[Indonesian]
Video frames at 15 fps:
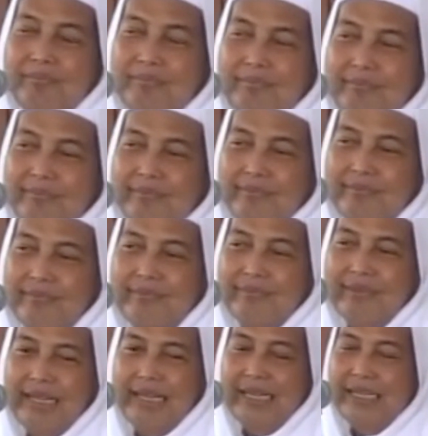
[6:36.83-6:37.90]
Hmm?
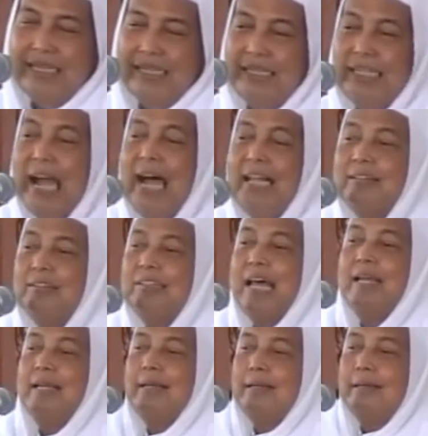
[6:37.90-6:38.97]

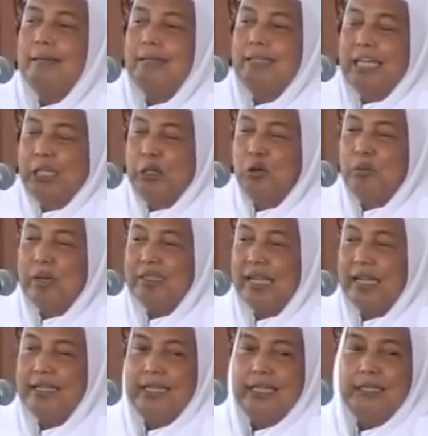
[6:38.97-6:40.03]
Diantar dari rumah
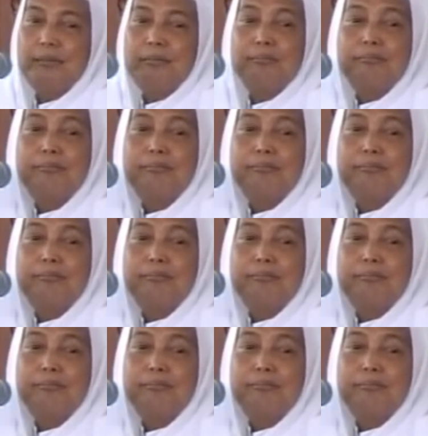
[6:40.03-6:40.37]
sakit